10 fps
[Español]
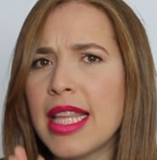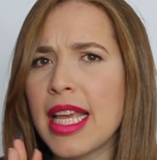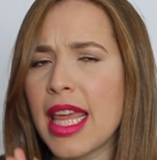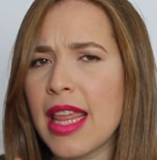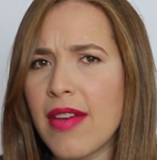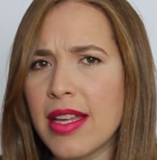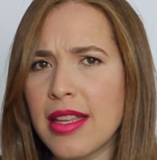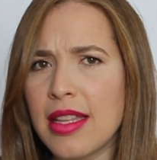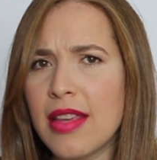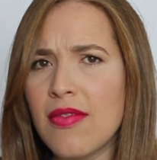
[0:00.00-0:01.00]
te queda
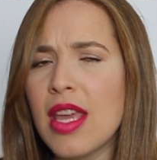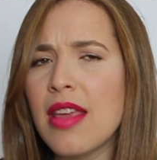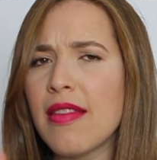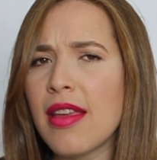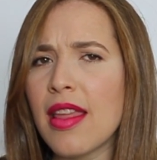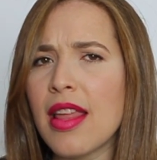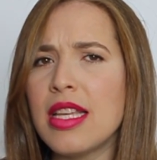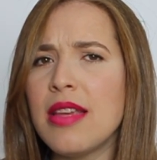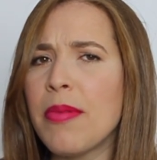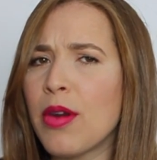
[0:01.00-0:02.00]
bastante bien y se queda
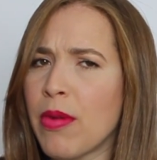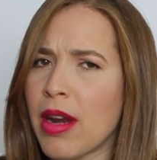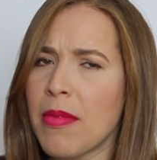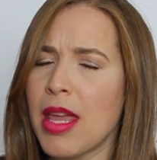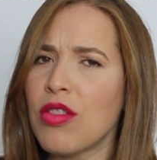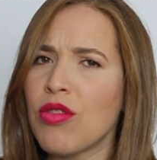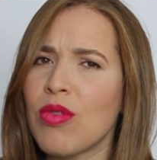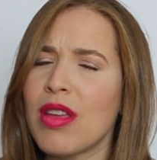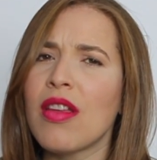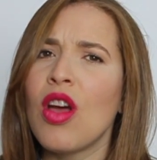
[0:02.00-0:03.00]
allí, pero para mí esto
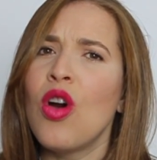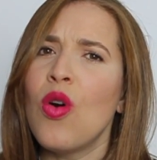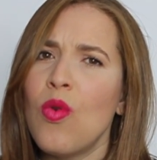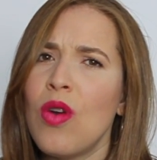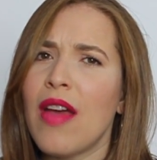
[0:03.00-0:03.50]
no es un